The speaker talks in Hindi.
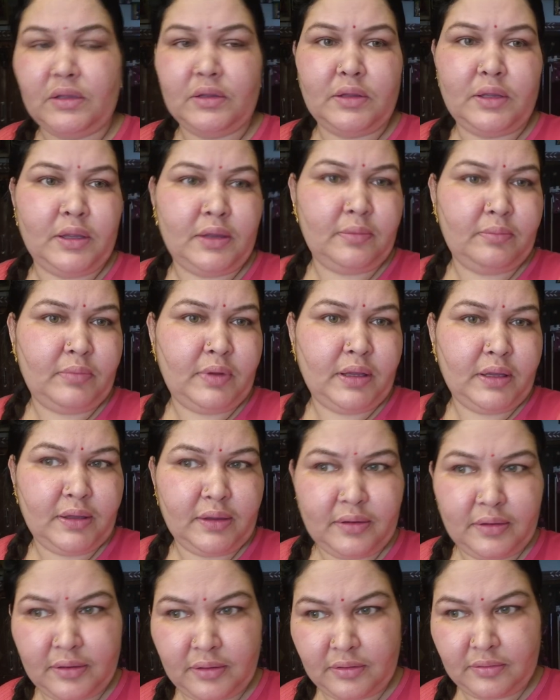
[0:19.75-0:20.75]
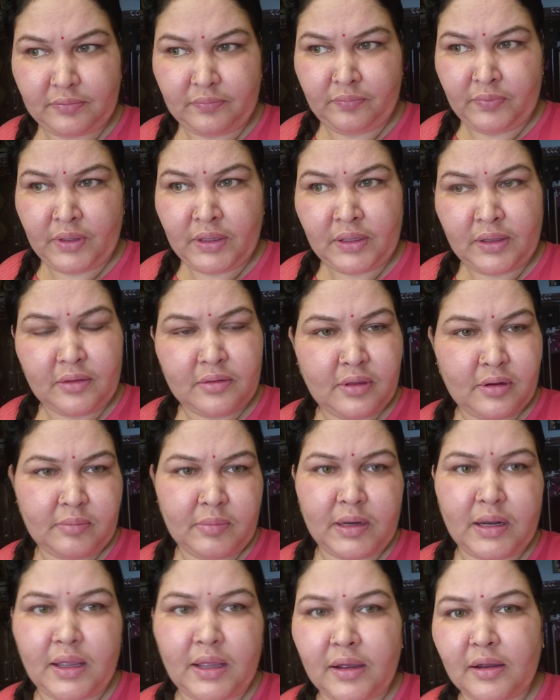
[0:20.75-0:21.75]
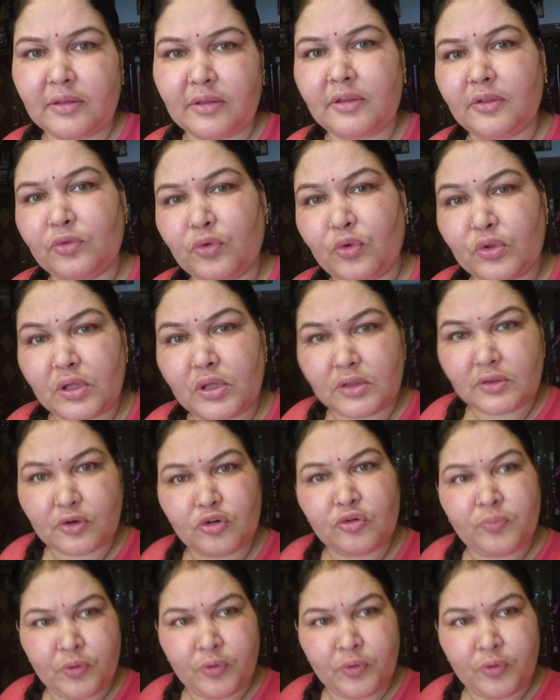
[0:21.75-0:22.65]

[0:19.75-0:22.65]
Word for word: तो मैं किचन में ला गई थी सोचा चलो